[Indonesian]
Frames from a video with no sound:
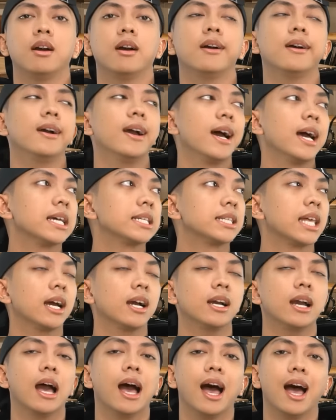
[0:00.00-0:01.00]
enggak
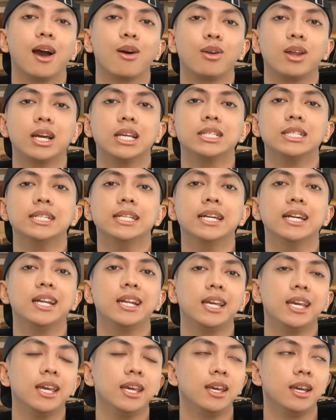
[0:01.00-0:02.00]
astaga aku lagi
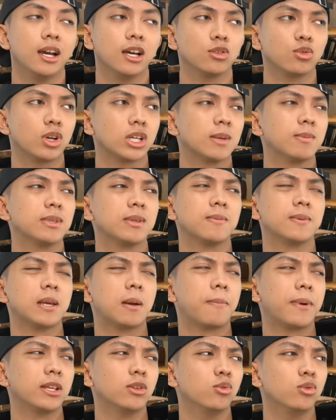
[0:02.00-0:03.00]
sendiri gak suka sama
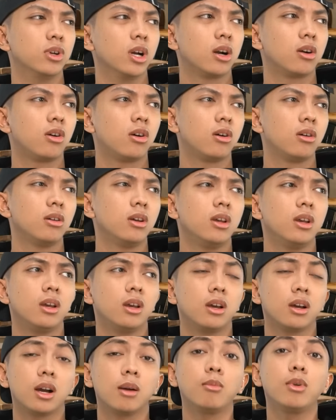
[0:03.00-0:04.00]
siapa-siapa juga kok
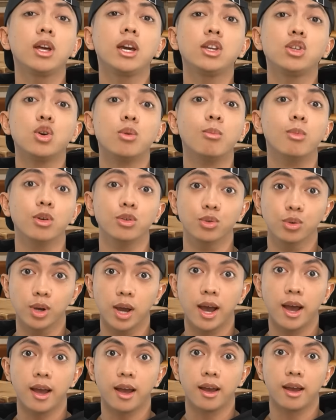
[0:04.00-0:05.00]
kamu lagi jomblo
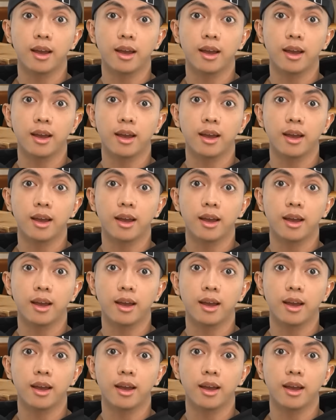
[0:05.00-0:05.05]
juga